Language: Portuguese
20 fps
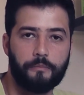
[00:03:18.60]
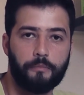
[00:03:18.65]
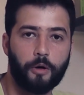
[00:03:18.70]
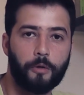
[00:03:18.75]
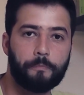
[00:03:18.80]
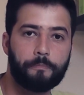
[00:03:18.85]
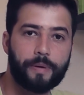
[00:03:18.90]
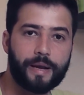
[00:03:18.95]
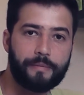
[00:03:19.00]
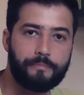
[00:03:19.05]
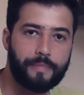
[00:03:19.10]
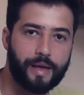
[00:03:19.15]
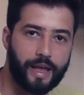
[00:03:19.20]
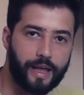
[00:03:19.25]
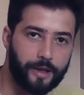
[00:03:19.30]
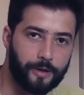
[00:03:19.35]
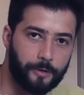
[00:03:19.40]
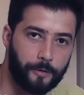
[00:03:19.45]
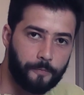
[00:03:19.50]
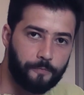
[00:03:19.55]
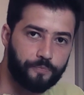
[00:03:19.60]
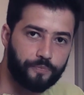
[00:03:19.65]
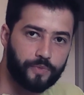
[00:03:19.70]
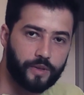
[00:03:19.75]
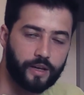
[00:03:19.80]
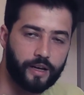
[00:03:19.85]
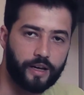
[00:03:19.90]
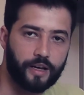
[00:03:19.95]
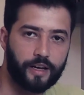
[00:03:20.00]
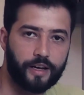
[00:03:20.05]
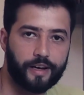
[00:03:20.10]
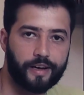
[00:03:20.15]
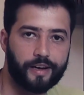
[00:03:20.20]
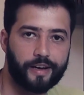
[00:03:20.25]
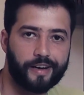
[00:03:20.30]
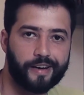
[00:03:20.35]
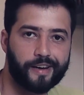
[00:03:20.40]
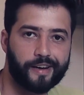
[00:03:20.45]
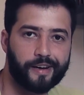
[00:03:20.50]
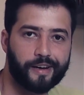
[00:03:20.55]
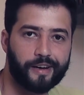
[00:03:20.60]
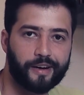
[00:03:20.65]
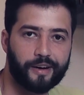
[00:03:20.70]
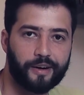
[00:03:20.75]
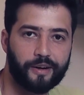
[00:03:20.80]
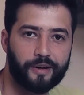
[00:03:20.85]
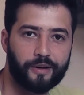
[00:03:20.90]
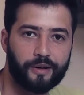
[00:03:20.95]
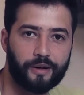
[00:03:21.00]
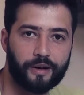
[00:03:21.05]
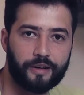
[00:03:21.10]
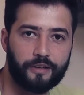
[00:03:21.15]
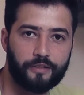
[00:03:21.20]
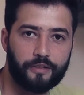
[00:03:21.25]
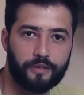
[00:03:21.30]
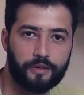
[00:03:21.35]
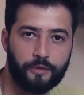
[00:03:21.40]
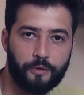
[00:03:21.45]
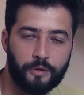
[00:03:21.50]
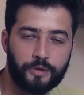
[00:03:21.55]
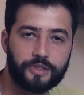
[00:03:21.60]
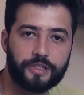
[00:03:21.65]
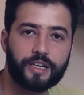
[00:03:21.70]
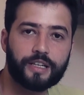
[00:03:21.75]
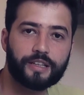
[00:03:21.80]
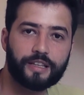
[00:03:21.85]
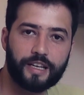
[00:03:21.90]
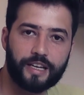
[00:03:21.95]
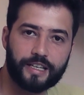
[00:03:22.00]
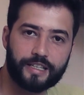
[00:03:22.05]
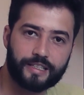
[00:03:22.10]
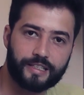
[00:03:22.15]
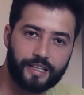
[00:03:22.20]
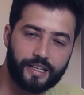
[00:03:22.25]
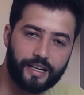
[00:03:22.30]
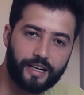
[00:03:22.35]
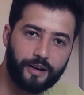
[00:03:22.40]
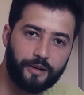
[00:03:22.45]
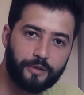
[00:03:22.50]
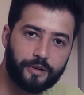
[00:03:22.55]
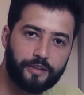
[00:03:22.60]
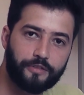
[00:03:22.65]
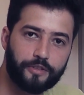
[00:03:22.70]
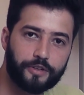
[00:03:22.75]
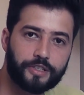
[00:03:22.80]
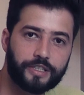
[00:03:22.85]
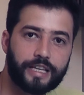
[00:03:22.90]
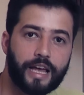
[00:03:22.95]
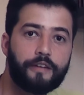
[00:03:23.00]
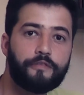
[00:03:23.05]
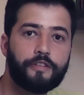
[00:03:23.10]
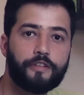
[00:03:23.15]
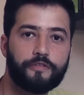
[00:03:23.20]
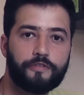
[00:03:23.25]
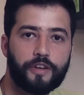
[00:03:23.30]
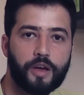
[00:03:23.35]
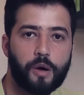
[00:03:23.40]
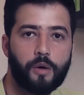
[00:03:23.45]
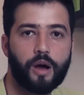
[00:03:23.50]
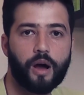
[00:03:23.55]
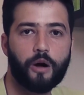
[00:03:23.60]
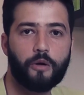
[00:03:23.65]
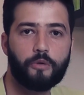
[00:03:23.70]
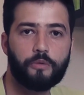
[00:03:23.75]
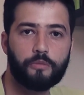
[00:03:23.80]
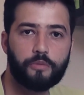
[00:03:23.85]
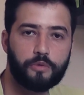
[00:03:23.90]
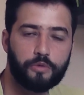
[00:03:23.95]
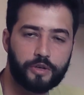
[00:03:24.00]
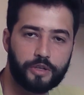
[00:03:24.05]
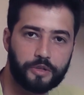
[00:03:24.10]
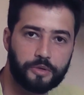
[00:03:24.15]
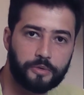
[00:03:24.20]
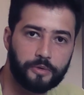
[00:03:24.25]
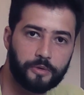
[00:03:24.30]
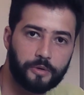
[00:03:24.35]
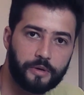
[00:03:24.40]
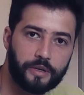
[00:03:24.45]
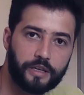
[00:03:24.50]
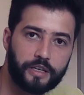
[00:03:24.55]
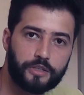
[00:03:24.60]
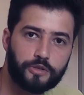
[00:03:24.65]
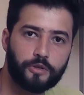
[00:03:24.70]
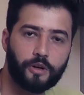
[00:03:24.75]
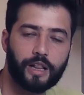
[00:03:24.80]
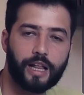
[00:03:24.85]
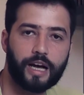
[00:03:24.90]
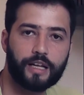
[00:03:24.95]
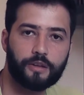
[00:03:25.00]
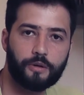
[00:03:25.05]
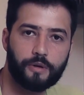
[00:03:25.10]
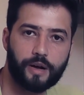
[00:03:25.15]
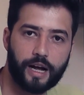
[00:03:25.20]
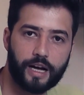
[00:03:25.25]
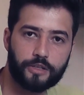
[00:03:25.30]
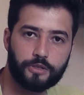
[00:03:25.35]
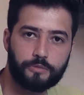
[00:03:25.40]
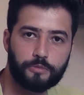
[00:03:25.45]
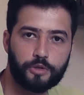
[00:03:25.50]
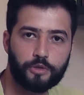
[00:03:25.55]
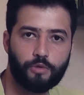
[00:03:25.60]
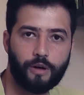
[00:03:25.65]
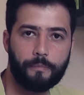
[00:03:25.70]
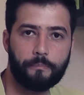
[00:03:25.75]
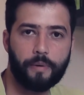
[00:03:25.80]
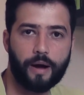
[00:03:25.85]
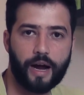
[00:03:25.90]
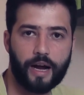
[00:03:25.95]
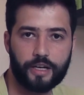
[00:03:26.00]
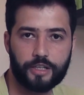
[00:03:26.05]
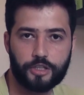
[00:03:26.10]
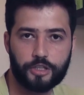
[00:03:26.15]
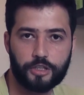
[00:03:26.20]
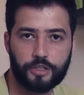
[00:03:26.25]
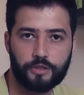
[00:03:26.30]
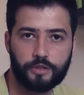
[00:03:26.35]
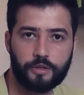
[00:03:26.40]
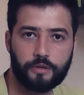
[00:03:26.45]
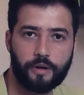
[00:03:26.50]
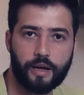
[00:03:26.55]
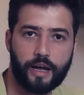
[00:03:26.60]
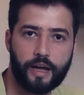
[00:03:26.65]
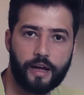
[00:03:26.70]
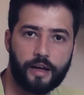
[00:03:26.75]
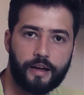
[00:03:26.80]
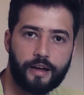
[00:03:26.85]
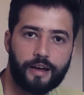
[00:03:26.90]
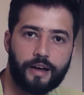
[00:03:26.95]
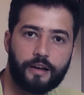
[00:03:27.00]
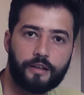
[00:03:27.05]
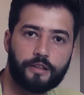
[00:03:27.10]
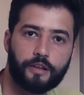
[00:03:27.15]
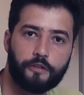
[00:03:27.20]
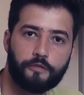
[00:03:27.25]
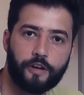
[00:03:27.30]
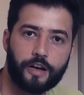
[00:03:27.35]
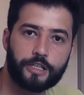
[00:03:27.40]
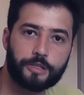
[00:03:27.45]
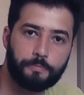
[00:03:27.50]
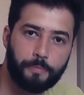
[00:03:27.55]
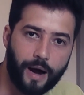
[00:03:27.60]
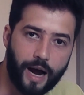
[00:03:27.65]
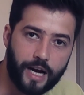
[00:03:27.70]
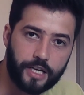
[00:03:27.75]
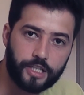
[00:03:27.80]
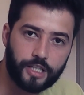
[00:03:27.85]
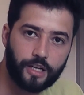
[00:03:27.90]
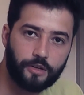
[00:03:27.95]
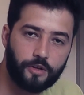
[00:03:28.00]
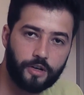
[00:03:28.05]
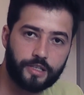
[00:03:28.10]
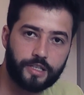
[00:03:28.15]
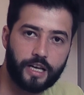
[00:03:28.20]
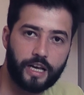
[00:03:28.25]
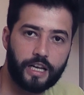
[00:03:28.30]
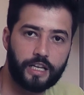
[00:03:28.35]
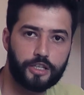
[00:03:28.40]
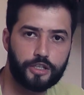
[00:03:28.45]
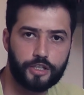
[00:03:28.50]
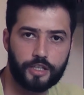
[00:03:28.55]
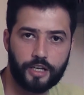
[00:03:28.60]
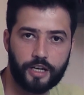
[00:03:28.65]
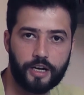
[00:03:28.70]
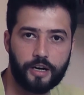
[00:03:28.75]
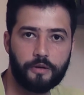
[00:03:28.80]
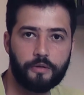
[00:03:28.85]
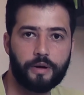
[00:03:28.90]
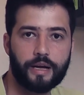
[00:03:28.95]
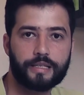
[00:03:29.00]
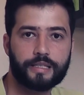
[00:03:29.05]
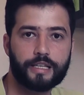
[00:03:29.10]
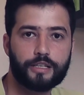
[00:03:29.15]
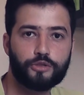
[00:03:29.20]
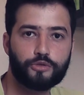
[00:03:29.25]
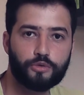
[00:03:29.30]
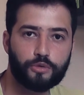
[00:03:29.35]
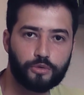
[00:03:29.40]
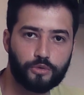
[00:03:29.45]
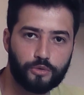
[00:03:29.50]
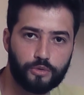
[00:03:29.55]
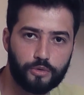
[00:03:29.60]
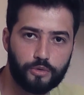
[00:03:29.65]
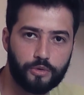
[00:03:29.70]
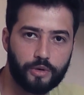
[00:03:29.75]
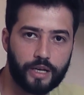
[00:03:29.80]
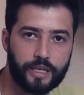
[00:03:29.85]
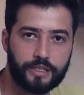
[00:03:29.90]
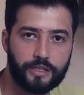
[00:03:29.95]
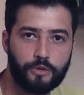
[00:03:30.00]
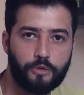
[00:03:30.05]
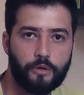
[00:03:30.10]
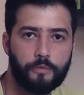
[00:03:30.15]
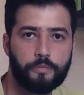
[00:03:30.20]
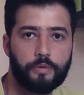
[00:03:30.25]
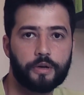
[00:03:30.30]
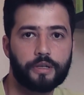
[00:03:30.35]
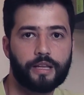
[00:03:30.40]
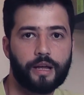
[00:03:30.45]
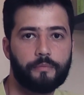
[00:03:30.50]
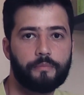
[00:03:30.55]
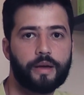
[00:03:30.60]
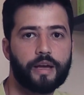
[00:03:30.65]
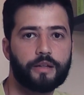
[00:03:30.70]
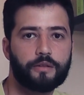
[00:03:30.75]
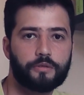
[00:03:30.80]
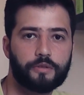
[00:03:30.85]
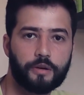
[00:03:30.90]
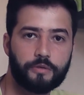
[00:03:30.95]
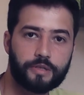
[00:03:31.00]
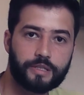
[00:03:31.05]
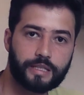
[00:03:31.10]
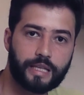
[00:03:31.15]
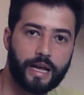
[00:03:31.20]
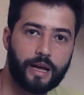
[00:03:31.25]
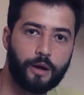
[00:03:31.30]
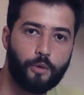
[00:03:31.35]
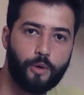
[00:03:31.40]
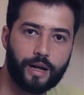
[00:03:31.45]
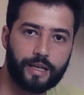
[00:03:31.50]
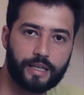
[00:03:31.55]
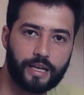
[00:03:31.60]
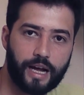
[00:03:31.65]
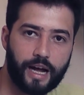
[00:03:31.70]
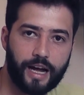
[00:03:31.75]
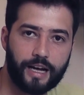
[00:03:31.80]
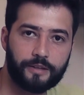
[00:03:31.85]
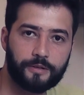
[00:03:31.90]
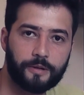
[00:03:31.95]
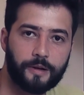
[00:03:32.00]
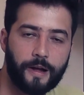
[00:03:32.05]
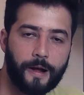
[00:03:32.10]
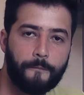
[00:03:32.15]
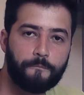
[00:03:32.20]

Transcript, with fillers: Bom, primeiro, é, com certeza, né, o que você viveu é algo muito isolado, é um caso muito à parte, não é, não faz parte da nossa religião, essa estrutura, esse comportamento não está enquadrado